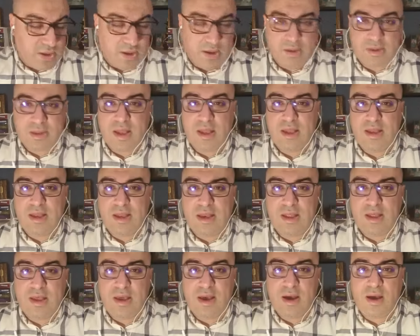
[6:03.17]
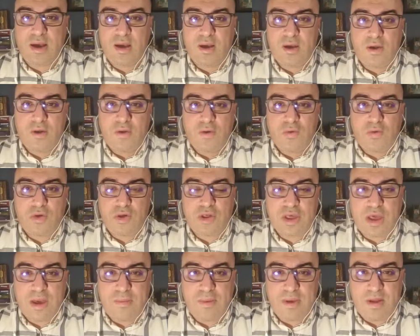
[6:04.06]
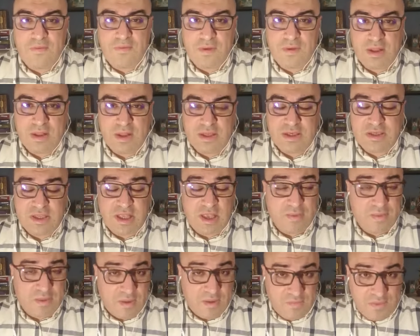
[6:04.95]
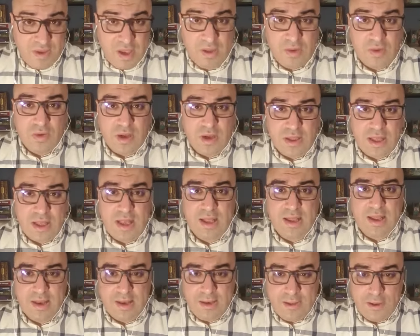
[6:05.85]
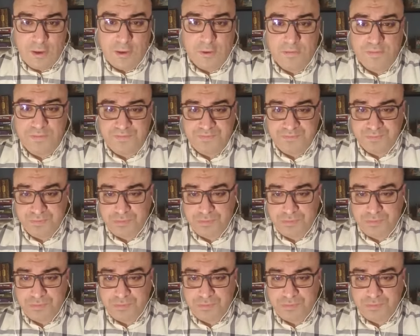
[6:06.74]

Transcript: التحريرية والشعب يرفض الاستعمار نحن كذلك اليوم